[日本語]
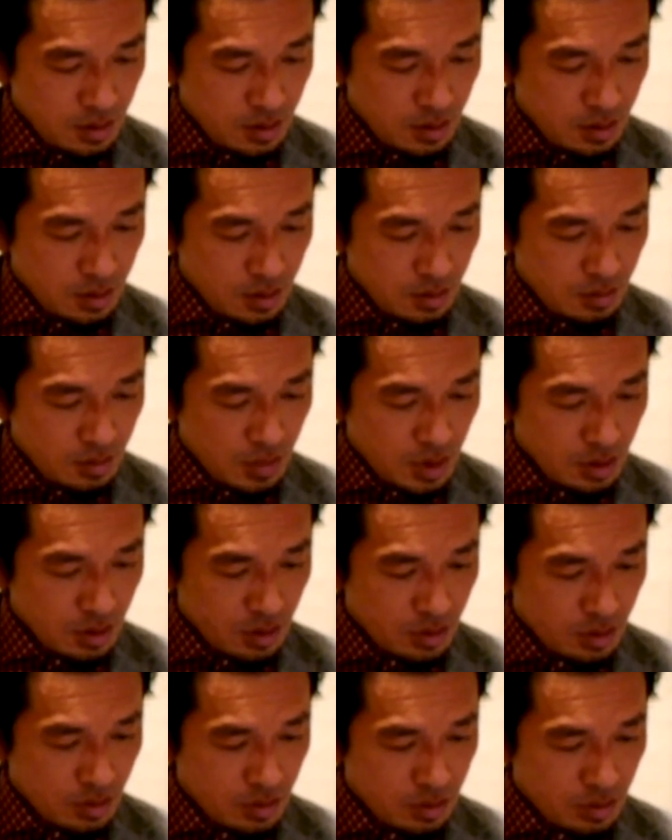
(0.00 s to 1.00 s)

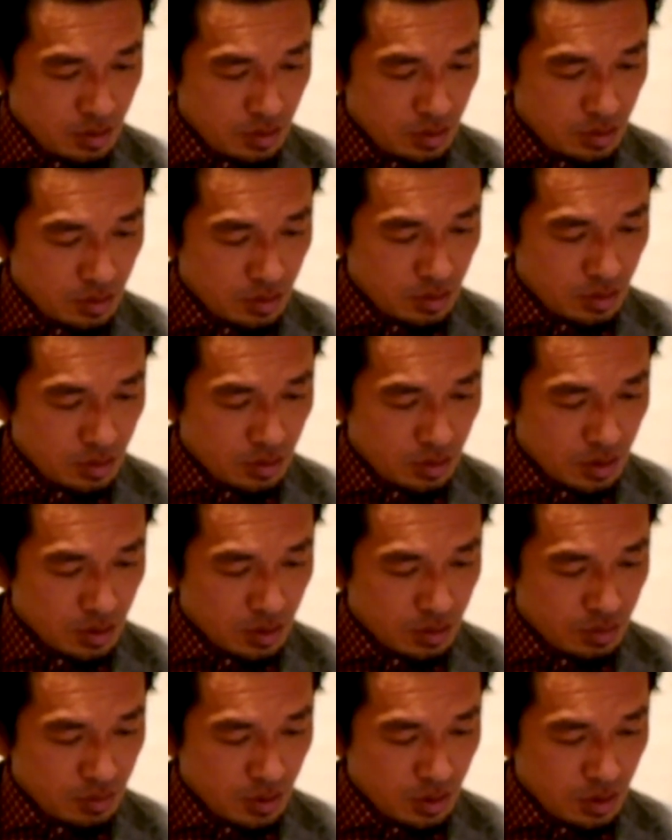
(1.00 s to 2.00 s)
マックス68%。
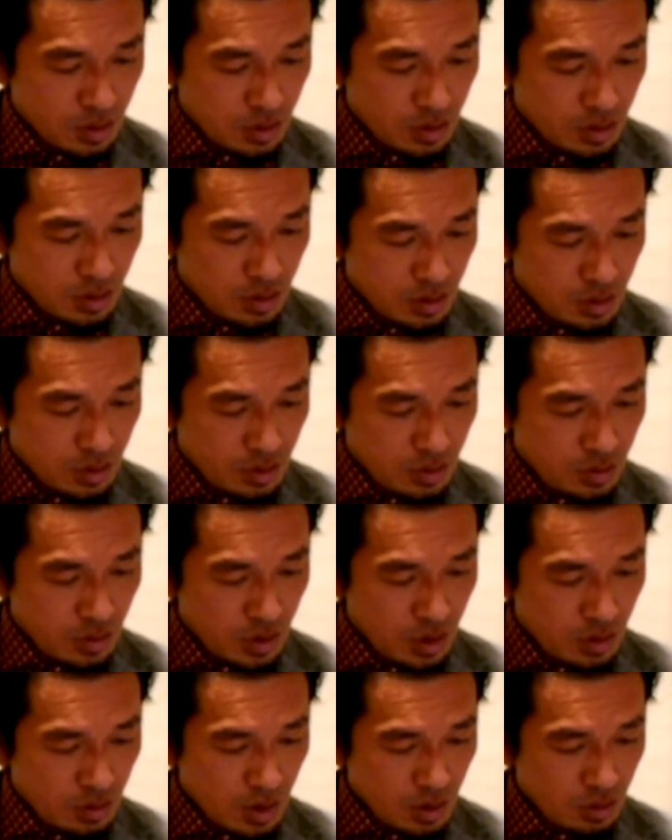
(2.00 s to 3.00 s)
上
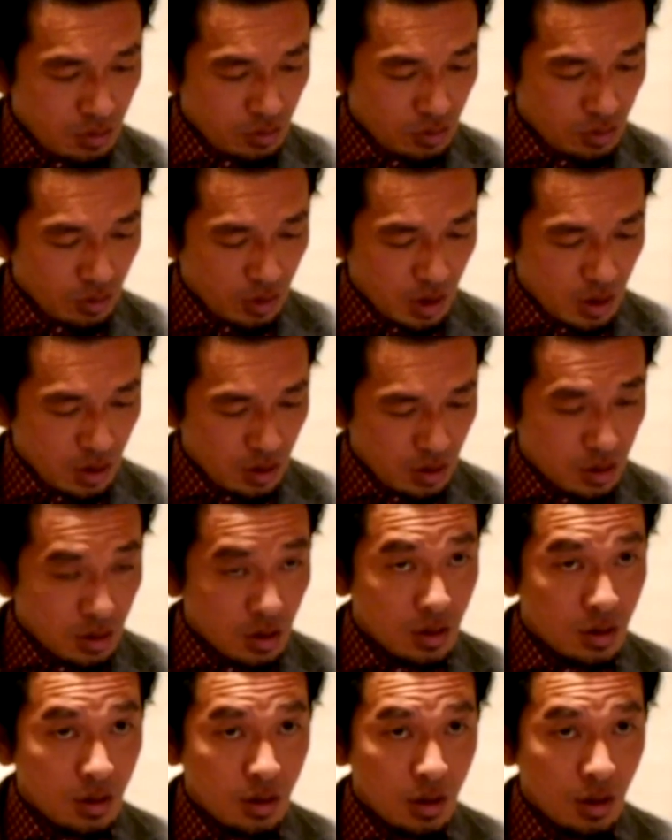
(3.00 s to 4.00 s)
は温度か。で、
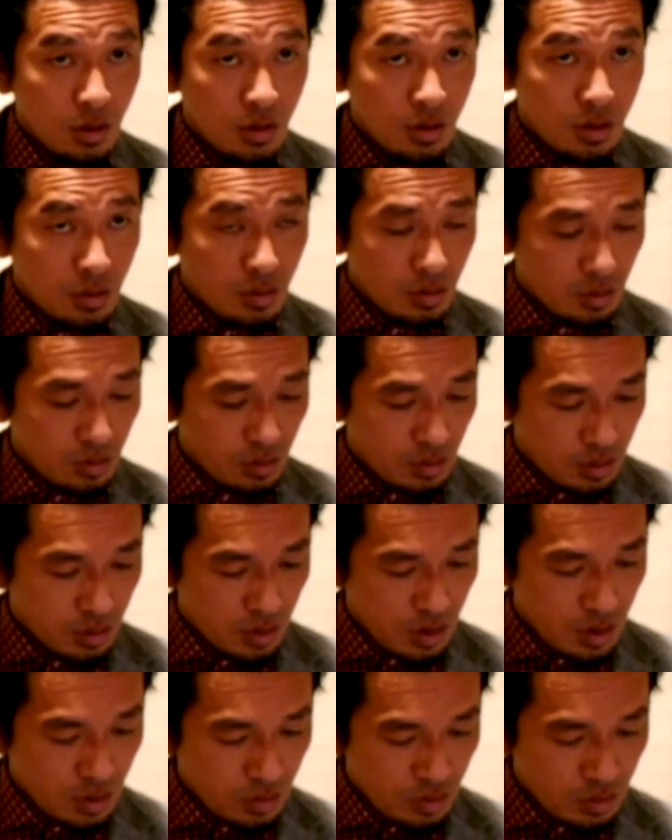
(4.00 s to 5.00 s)
下は湿度です
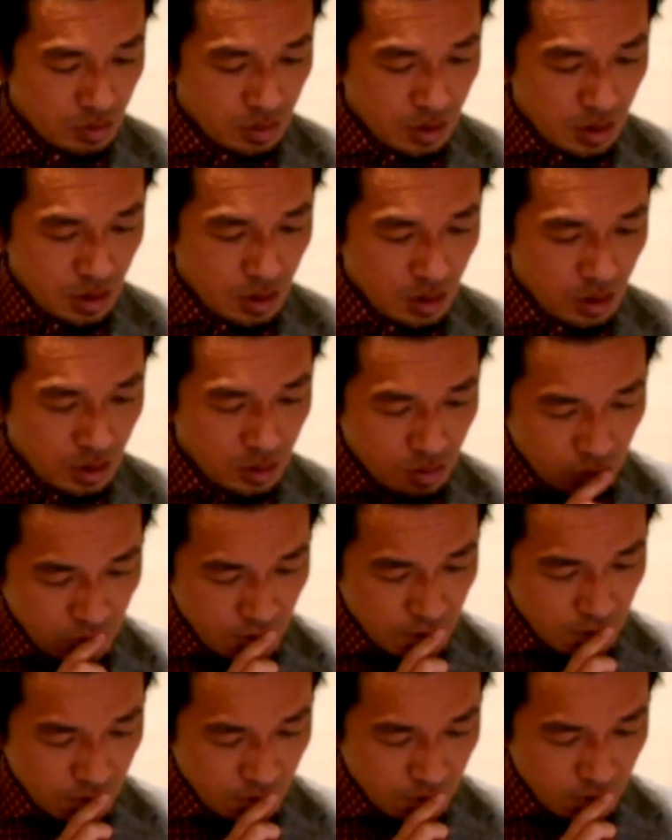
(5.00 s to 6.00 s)
ね。このデータが取
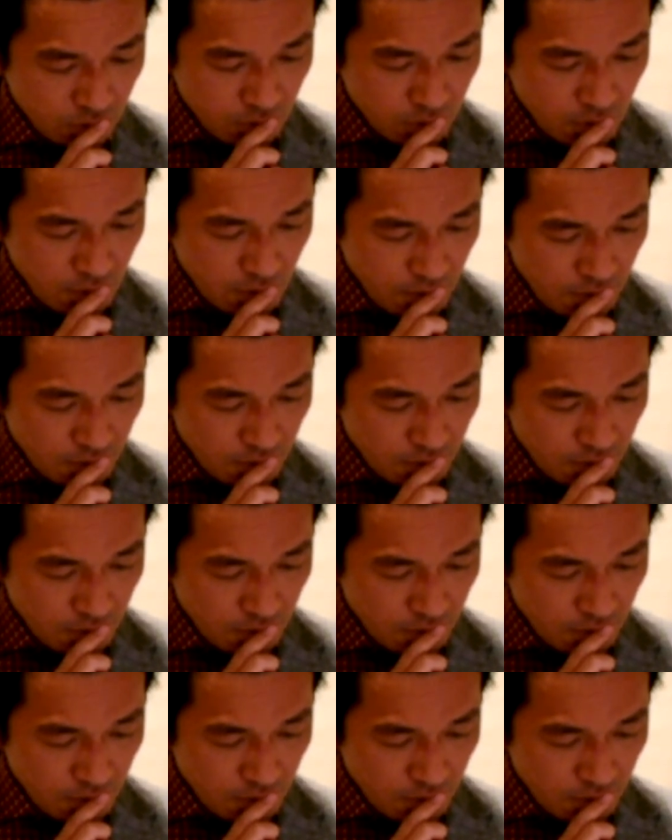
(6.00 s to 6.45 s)
れてるんで、